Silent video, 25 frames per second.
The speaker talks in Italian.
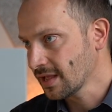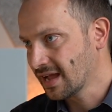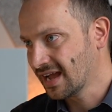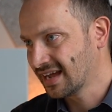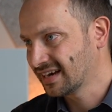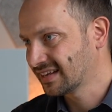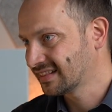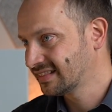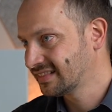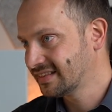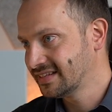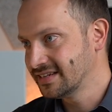
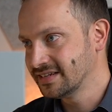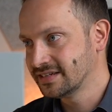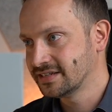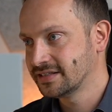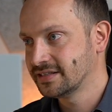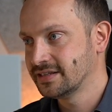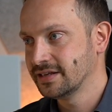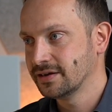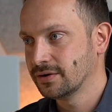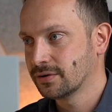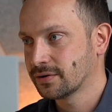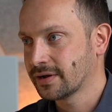
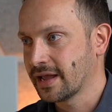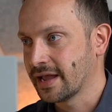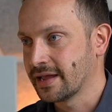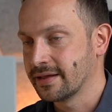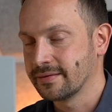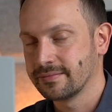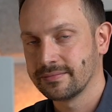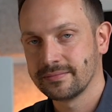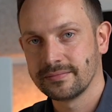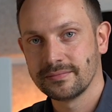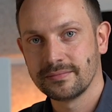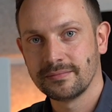artisti,
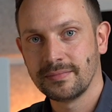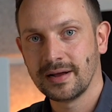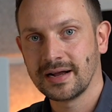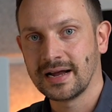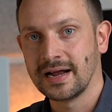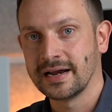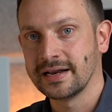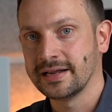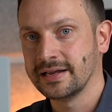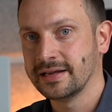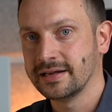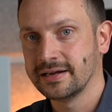ok,
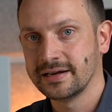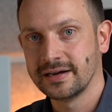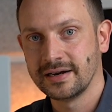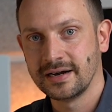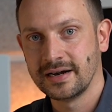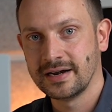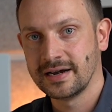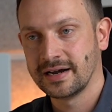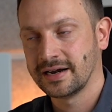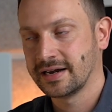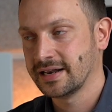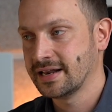magari
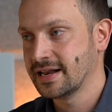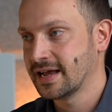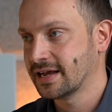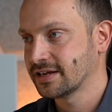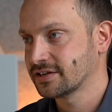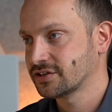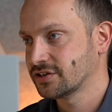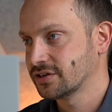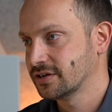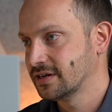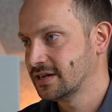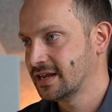
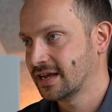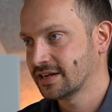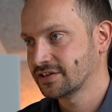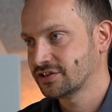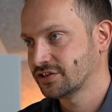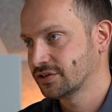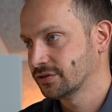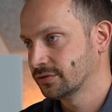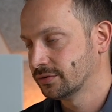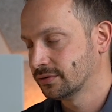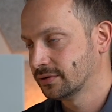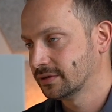
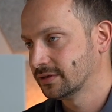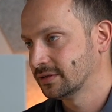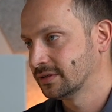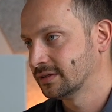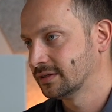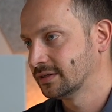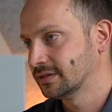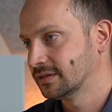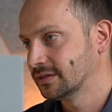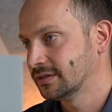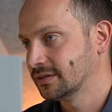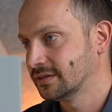lasciano uh,
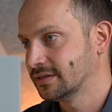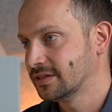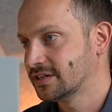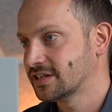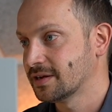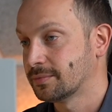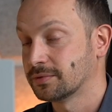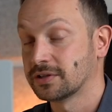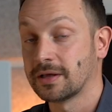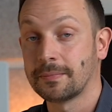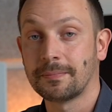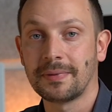eh,
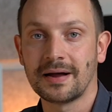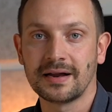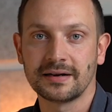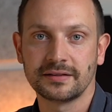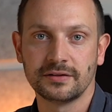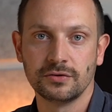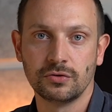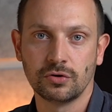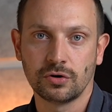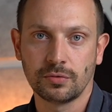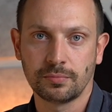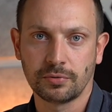diciamo da
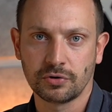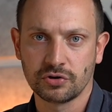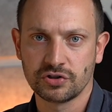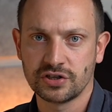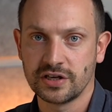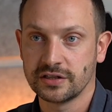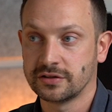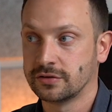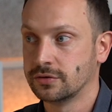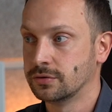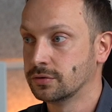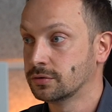parte i loro
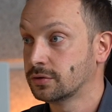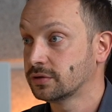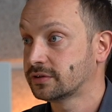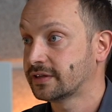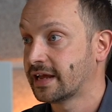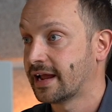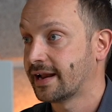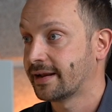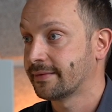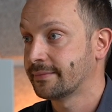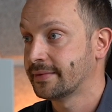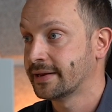progetti a lungo
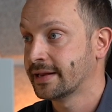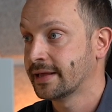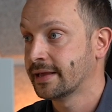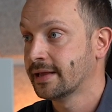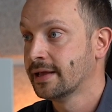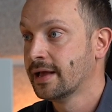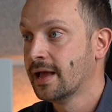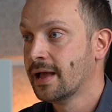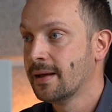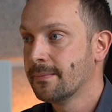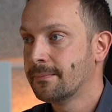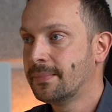termine
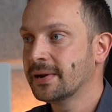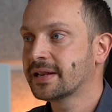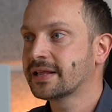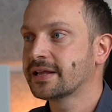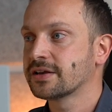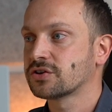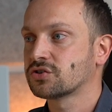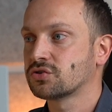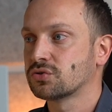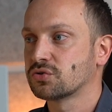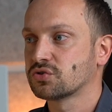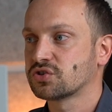
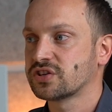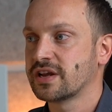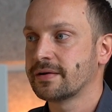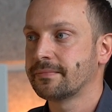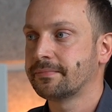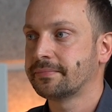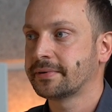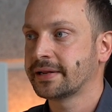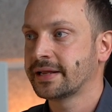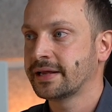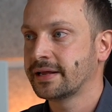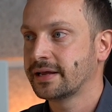perché sono
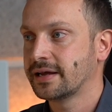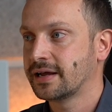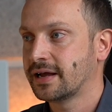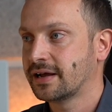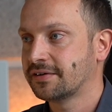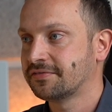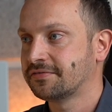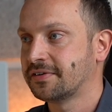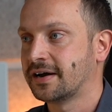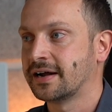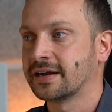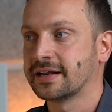sempre a
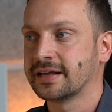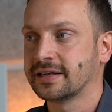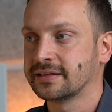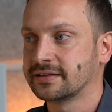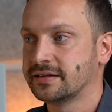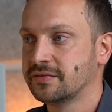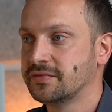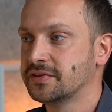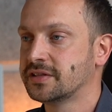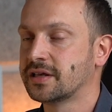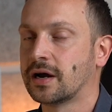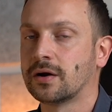fare
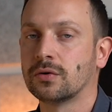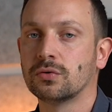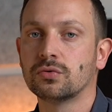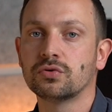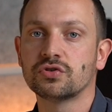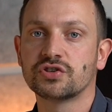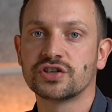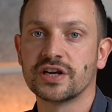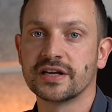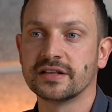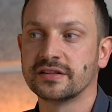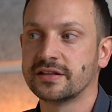attività
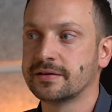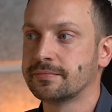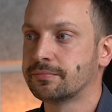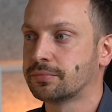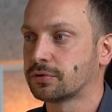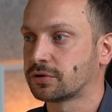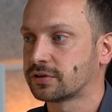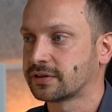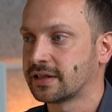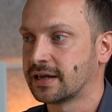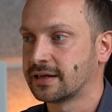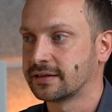urgenti,
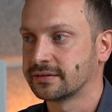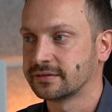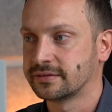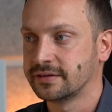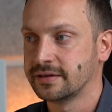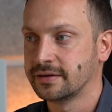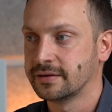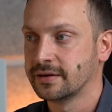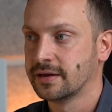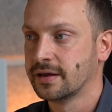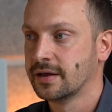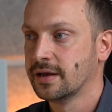
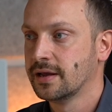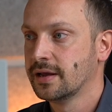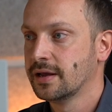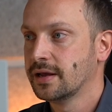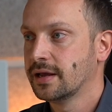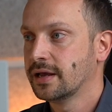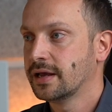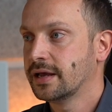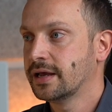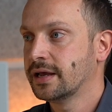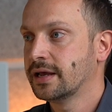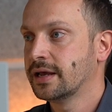importanti.
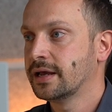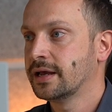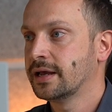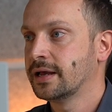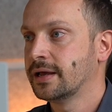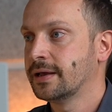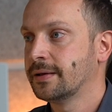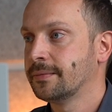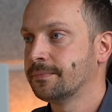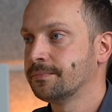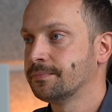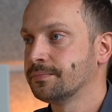
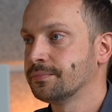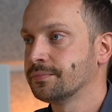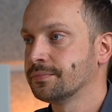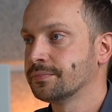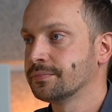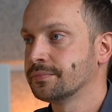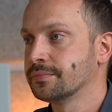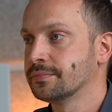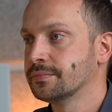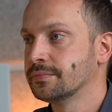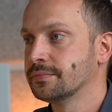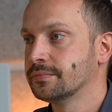
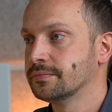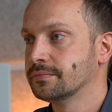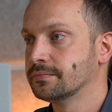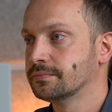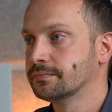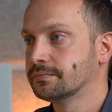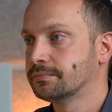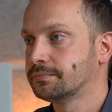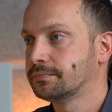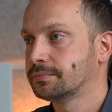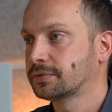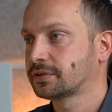Ehm,
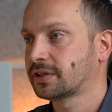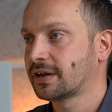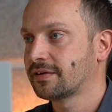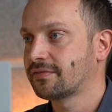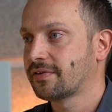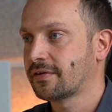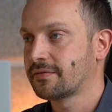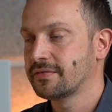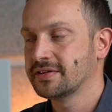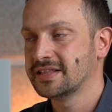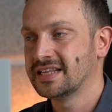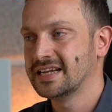potrei
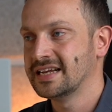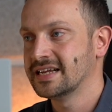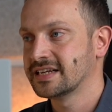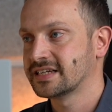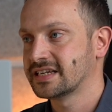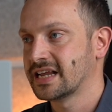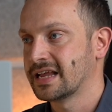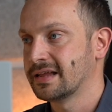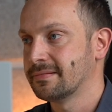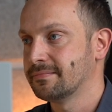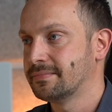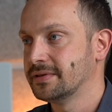farvi degli
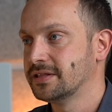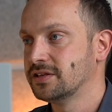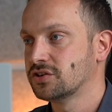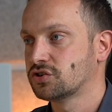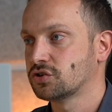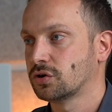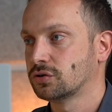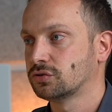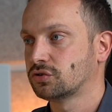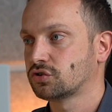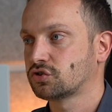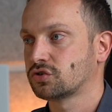esempi, di
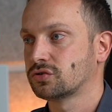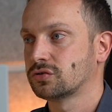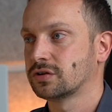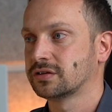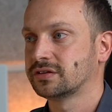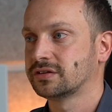solito sono